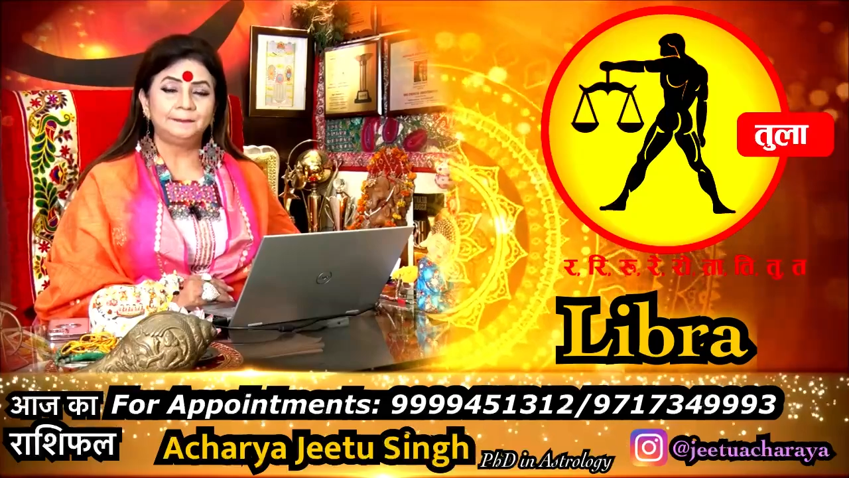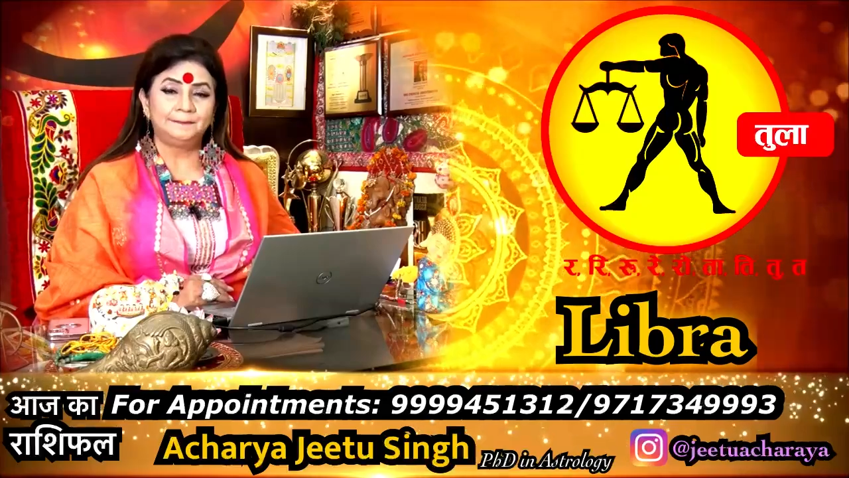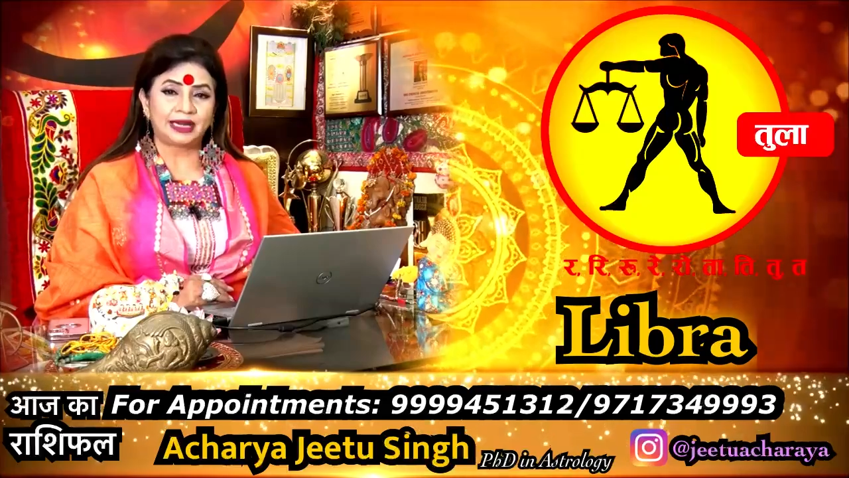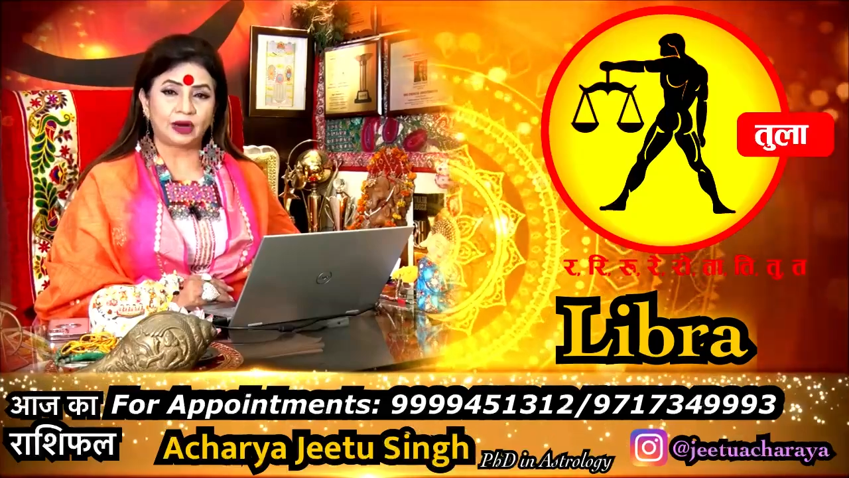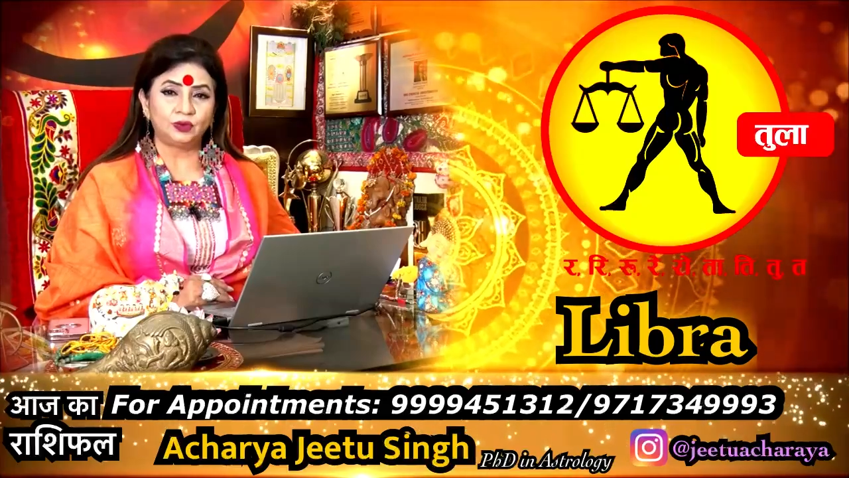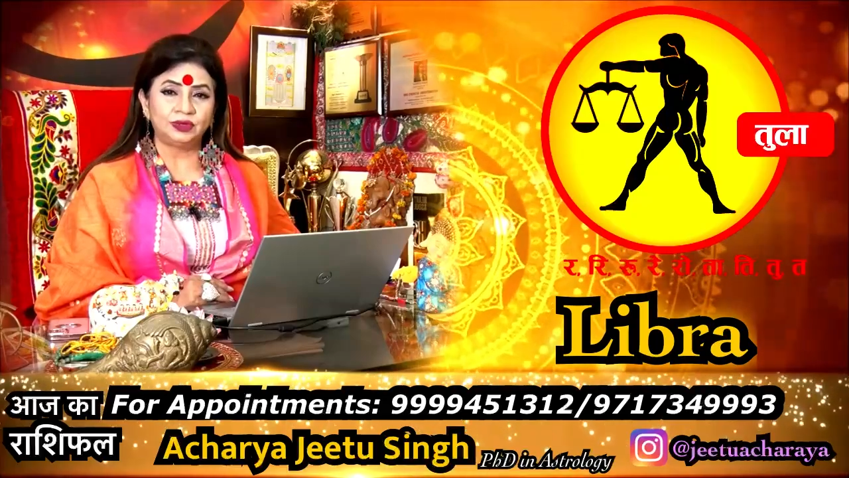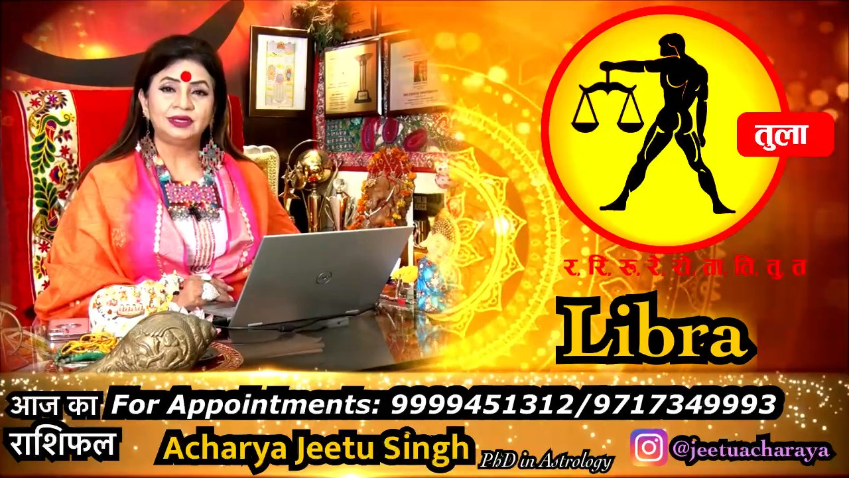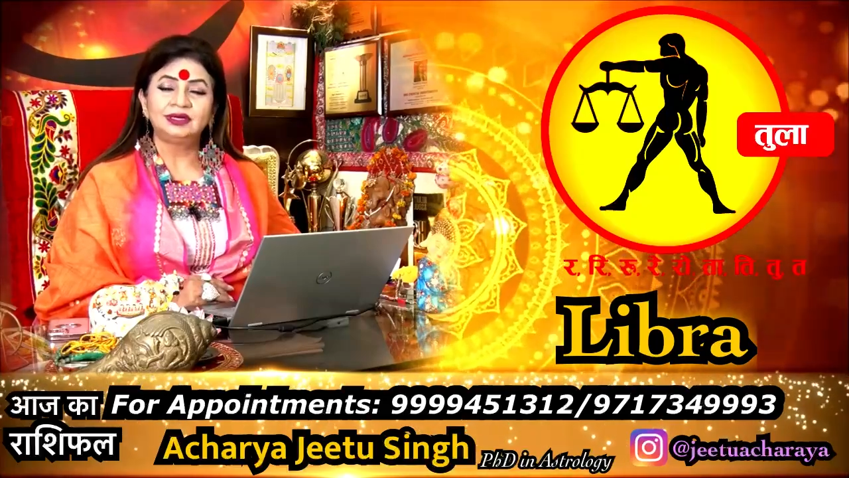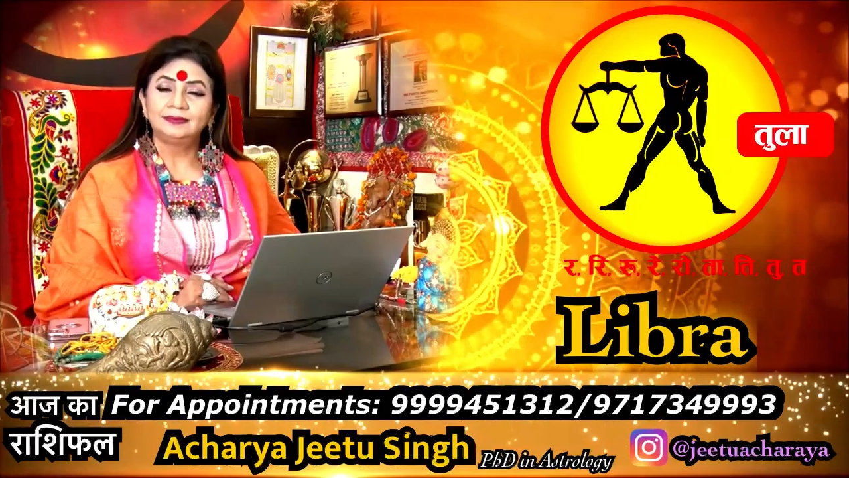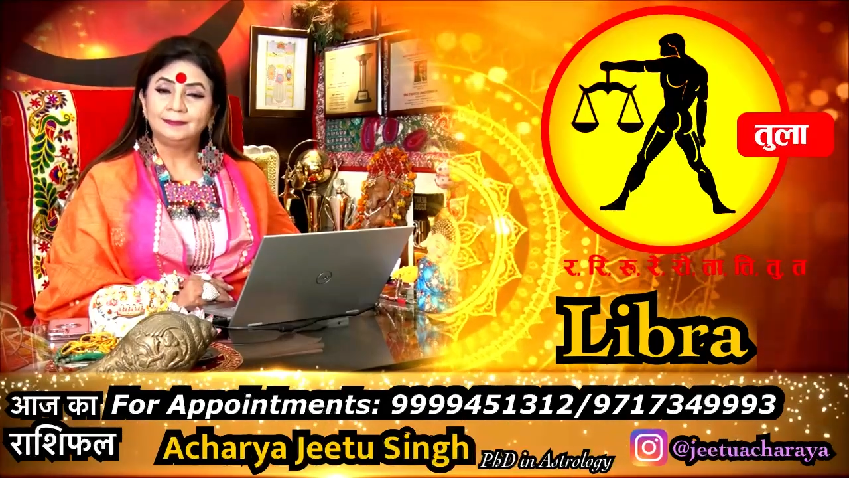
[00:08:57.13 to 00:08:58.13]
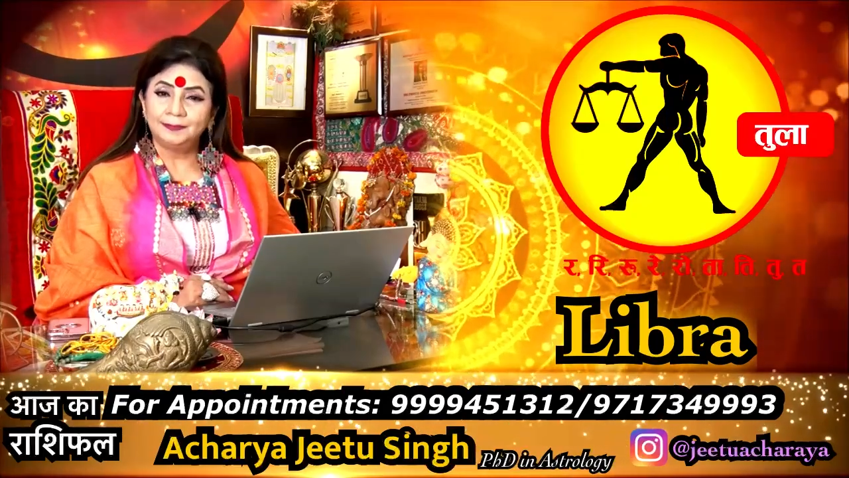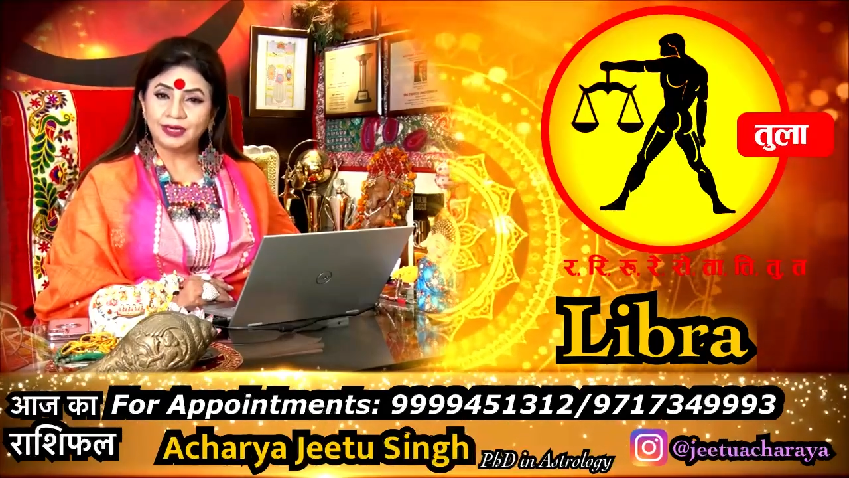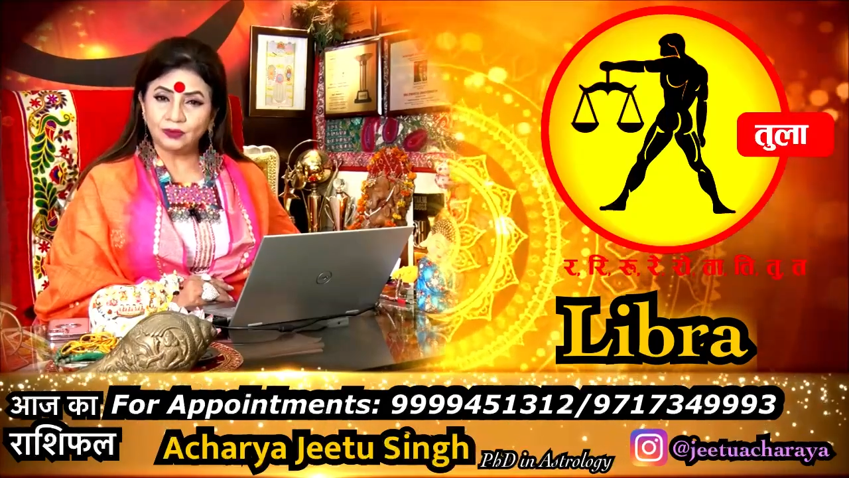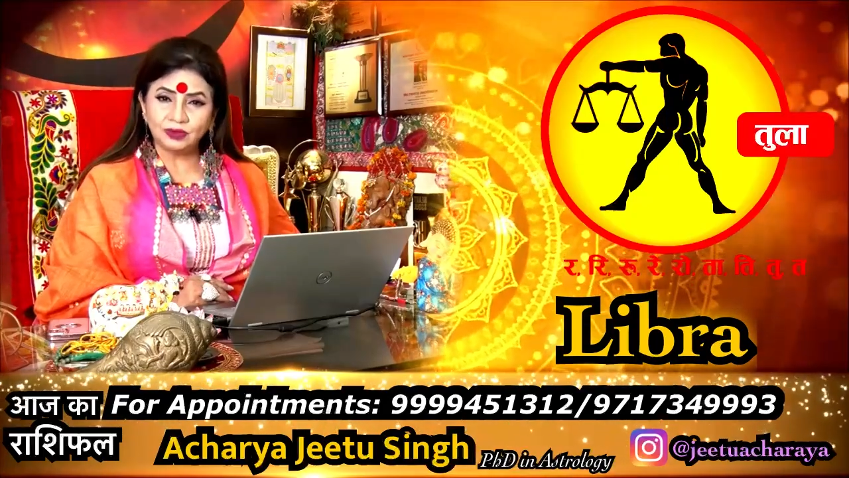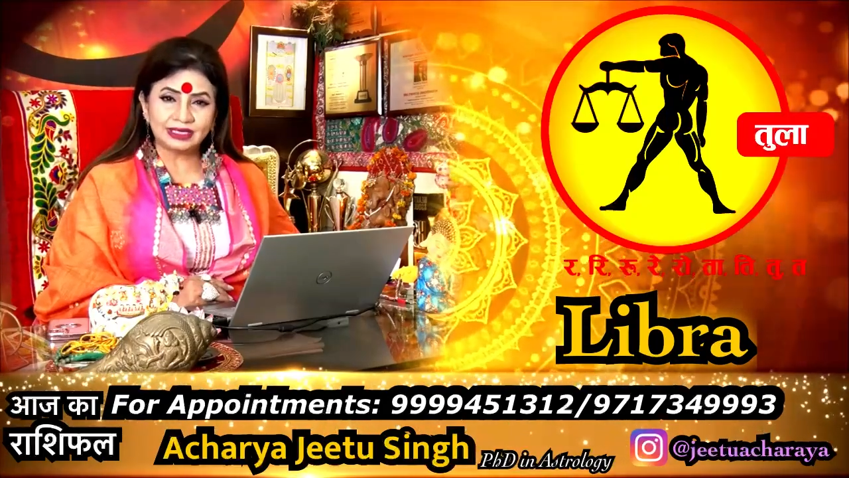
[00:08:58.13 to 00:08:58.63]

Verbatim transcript: ब्राउन ब्राउन